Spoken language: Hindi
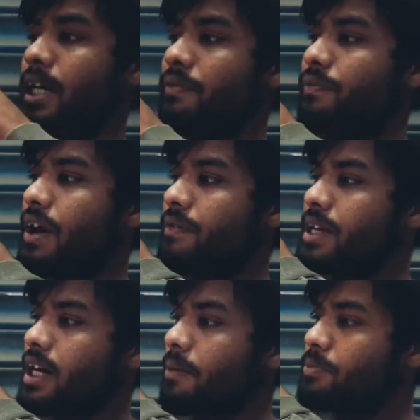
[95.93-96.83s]
का
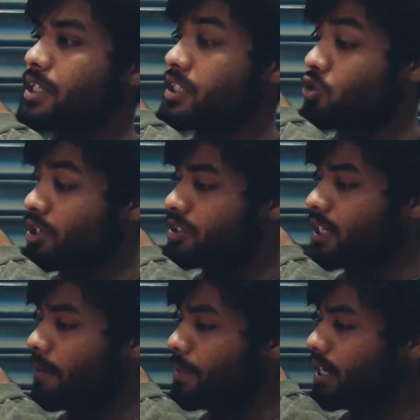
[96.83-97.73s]
फैब्रिक आप सॉरी
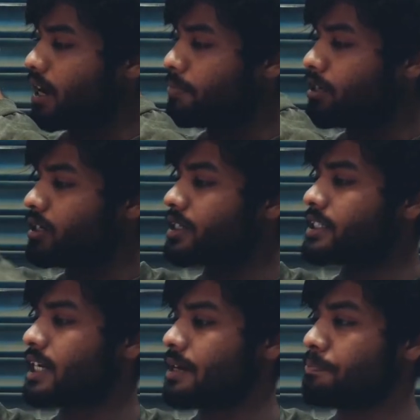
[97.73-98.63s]
सामने का आप
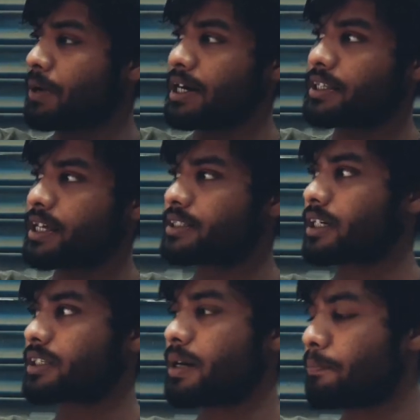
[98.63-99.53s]
डिज़ाइन पैटर्न देख
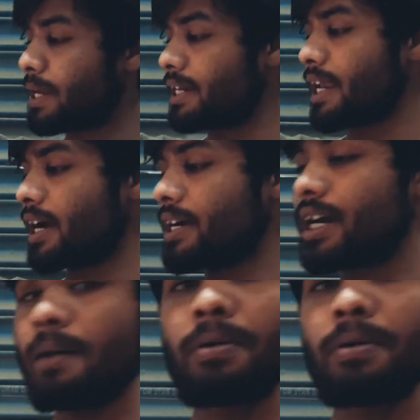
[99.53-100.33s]
सकते हैं प्लेन रहेगा यहाँ